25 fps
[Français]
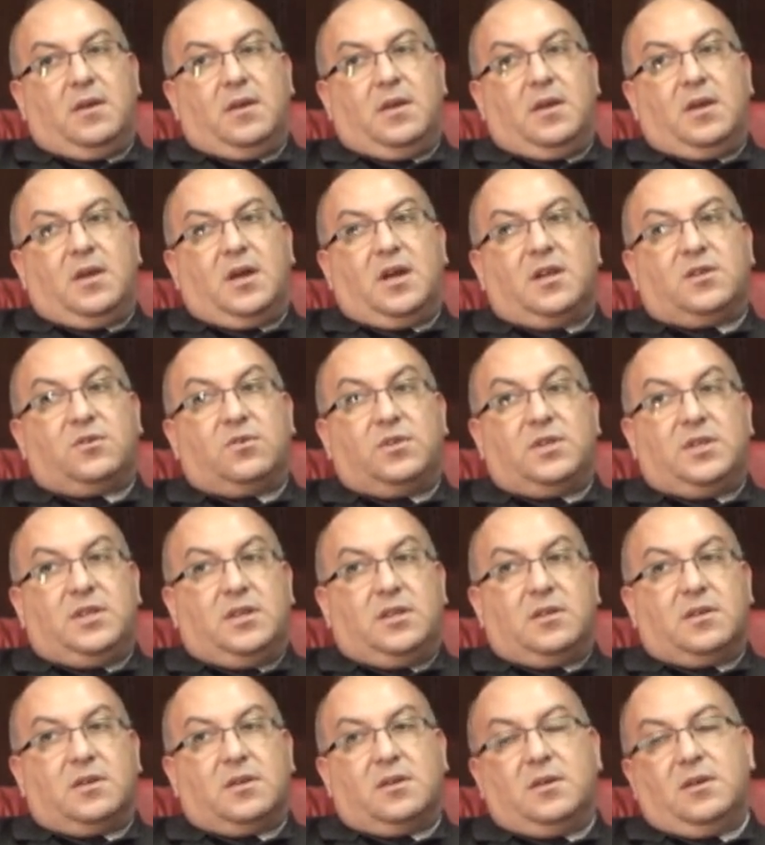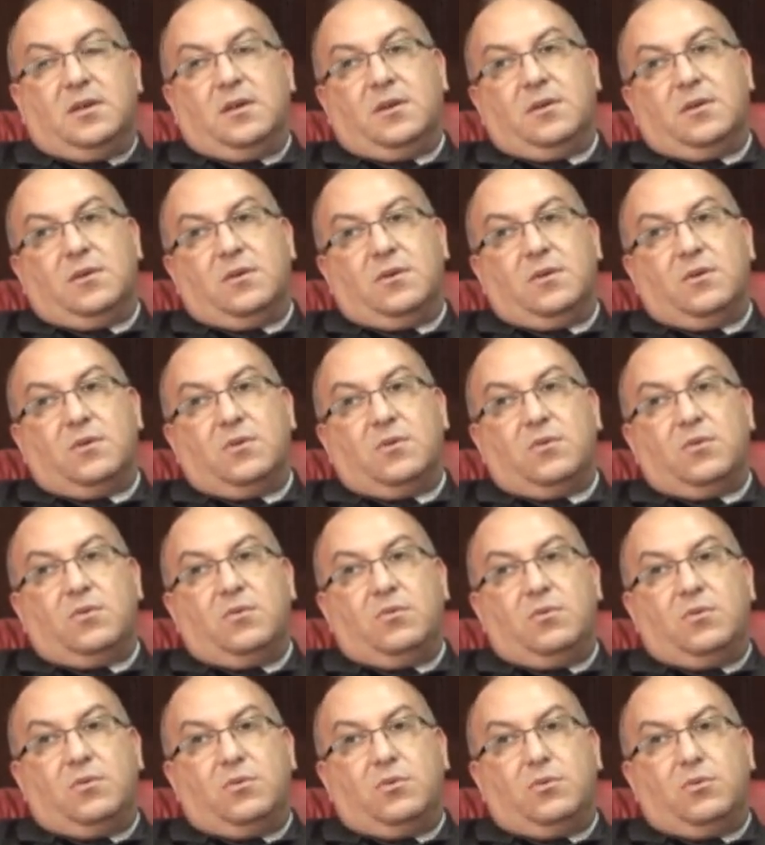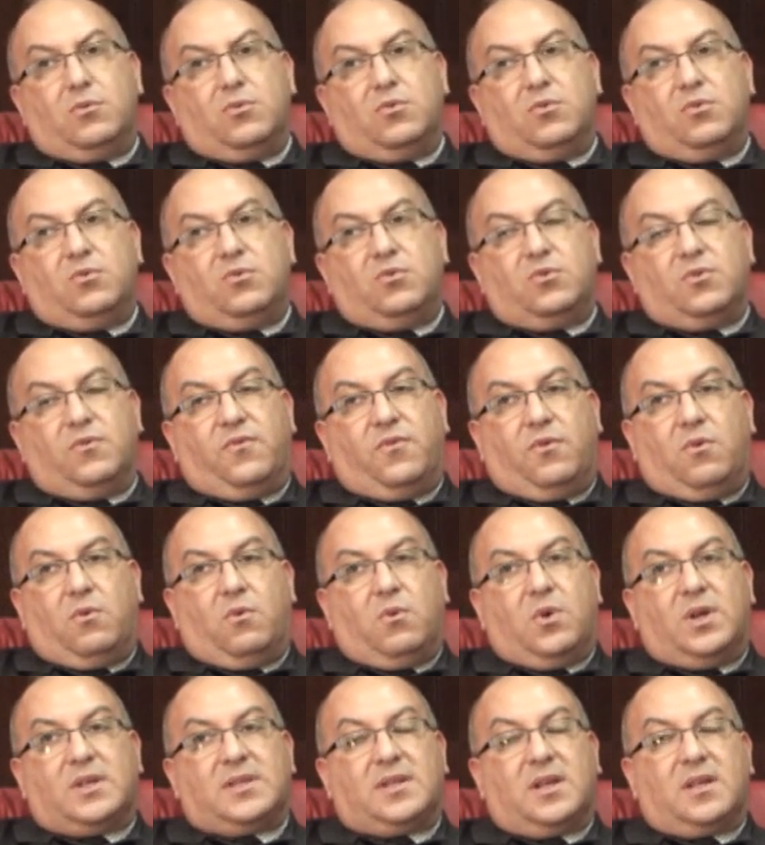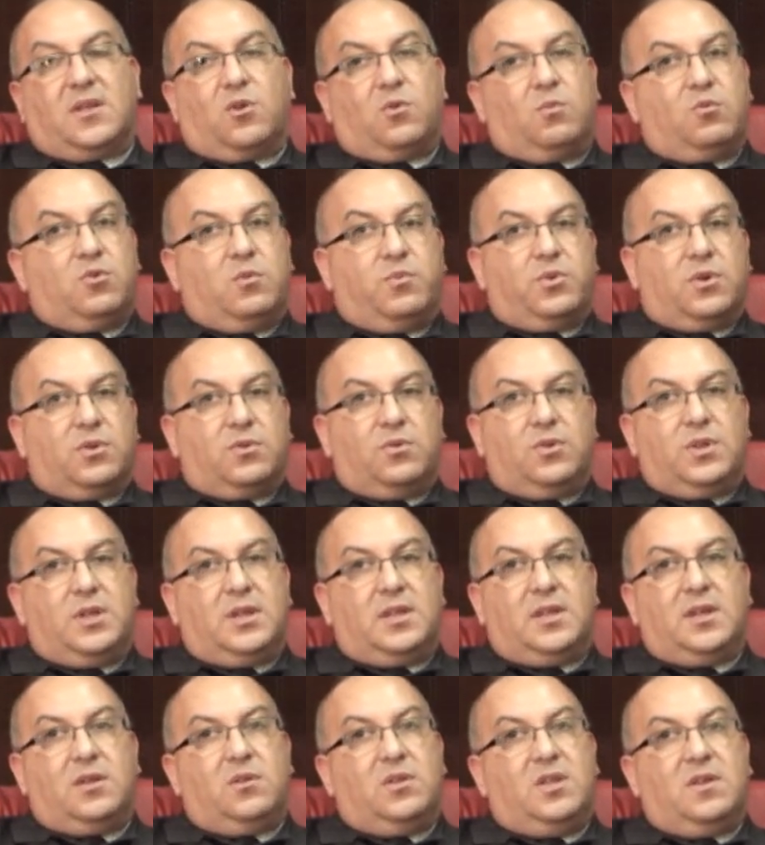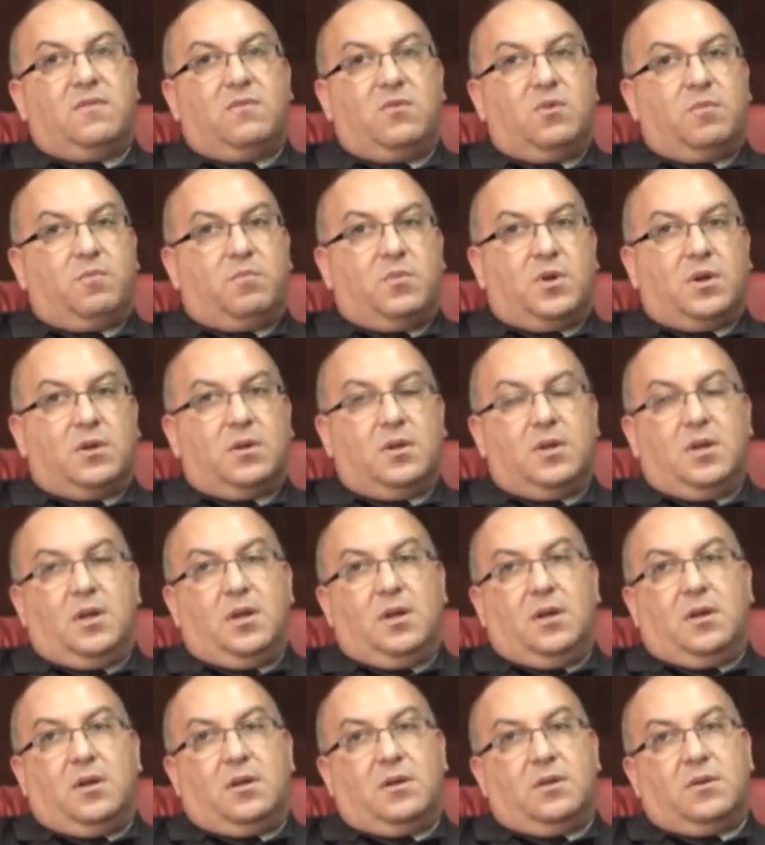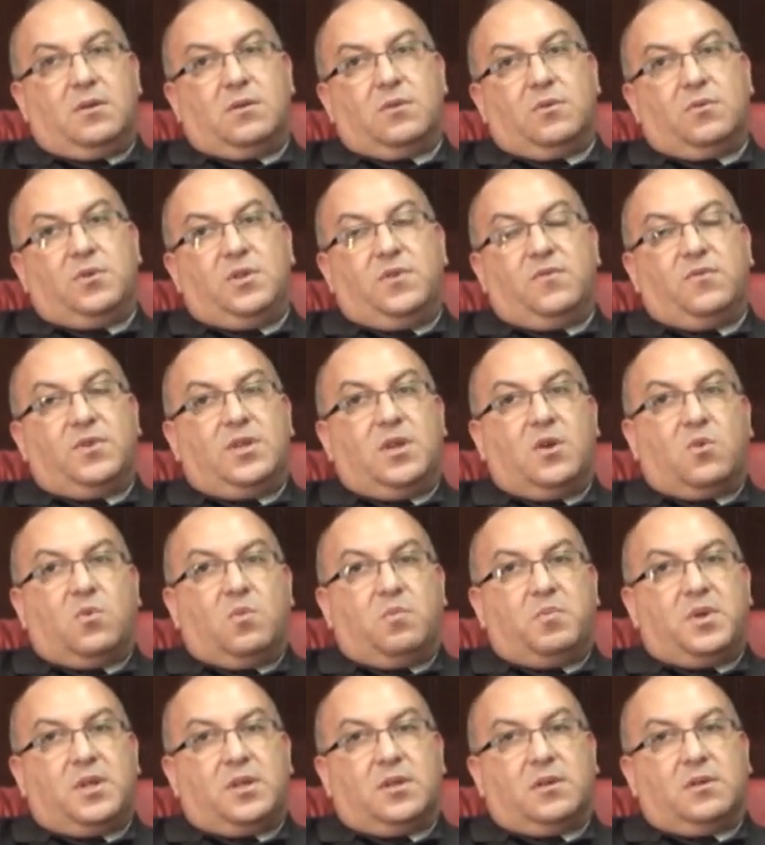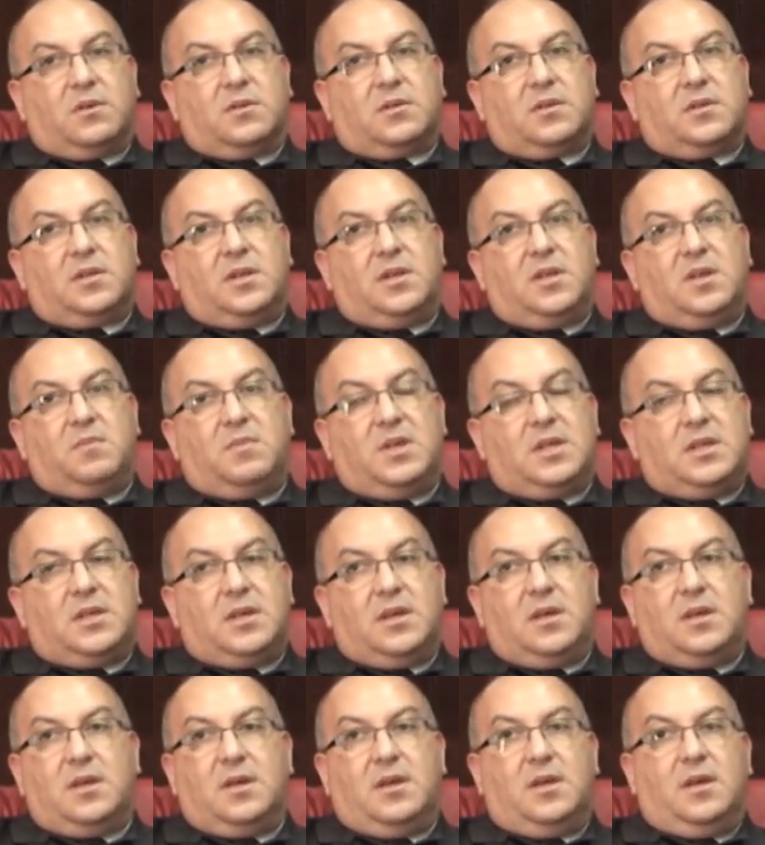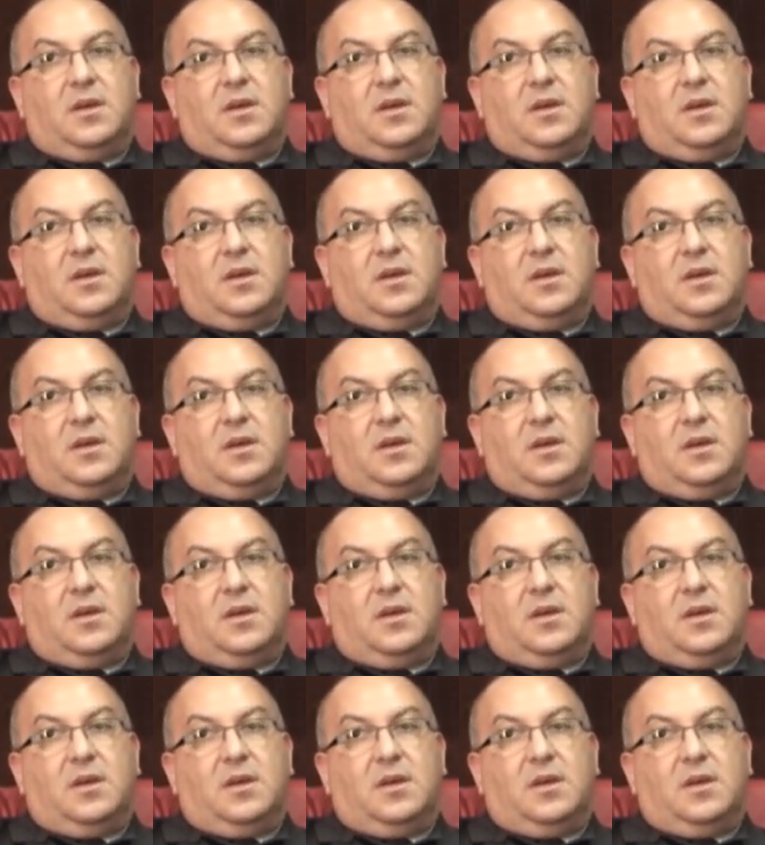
Et à ce titre, euh, nous offrons un certain nombre d'opportunités de développement euh, au niveau des compétences et des métiers